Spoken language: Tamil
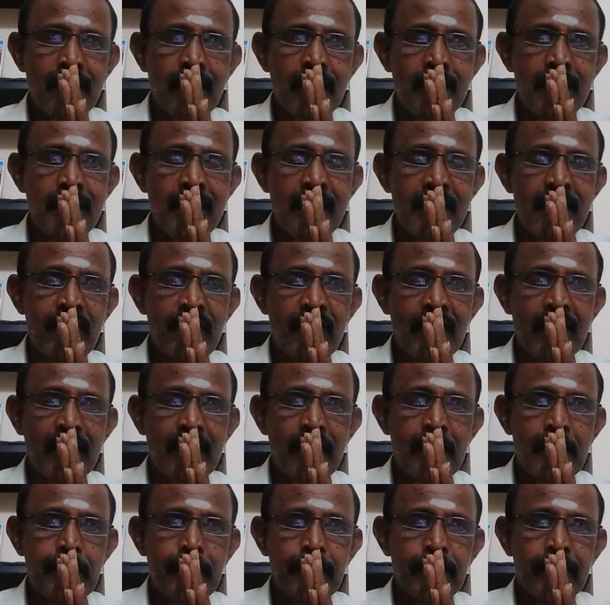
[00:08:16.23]
நன்றி
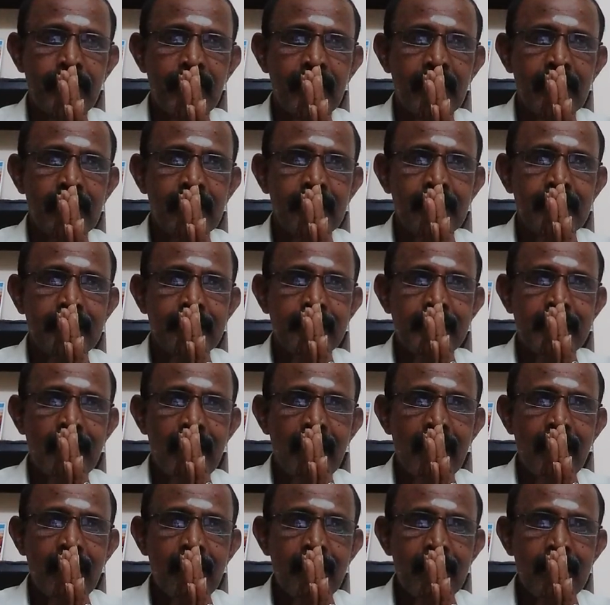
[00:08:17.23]
வணக்கம்
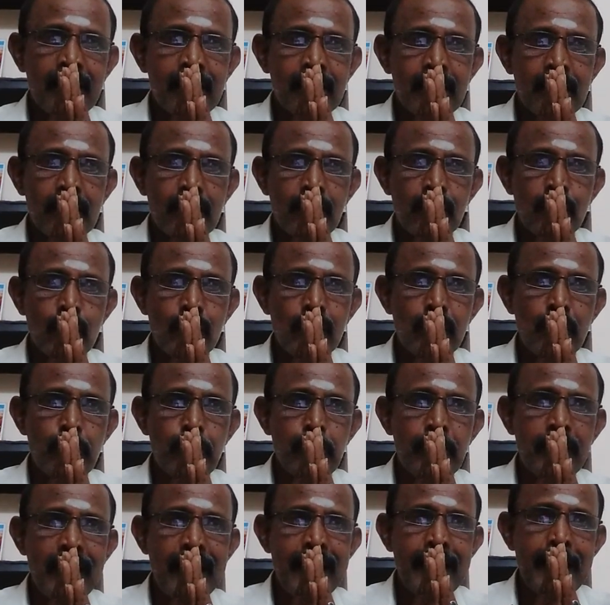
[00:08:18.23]
எனக்கு
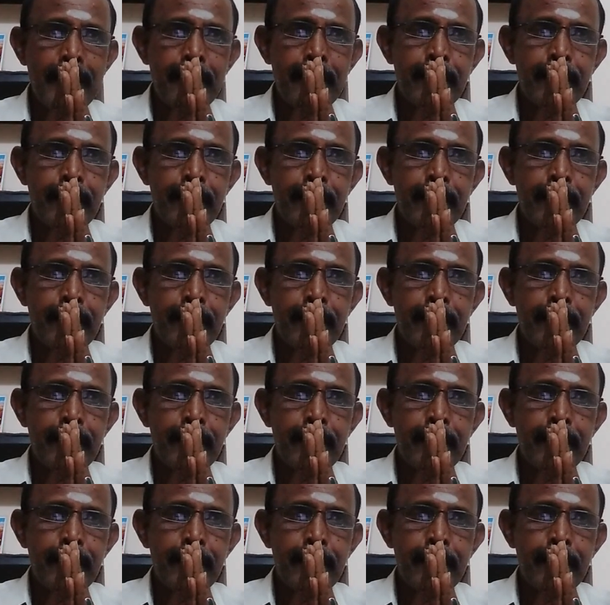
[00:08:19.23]
யூடியூப்பிலே